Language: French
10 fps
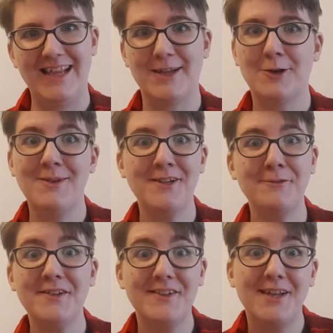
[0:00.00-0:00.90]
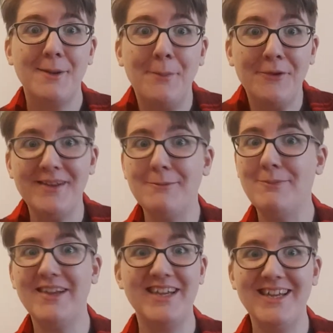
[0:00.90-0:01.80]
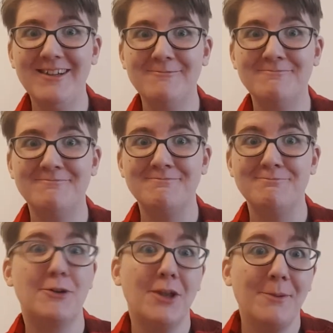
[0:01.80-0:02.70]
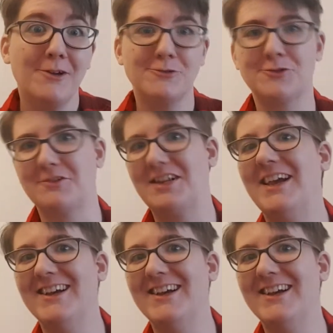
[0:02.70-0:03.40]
Et comme la Suisse c'est un petit pays, ben, on n'a pas grand-chose.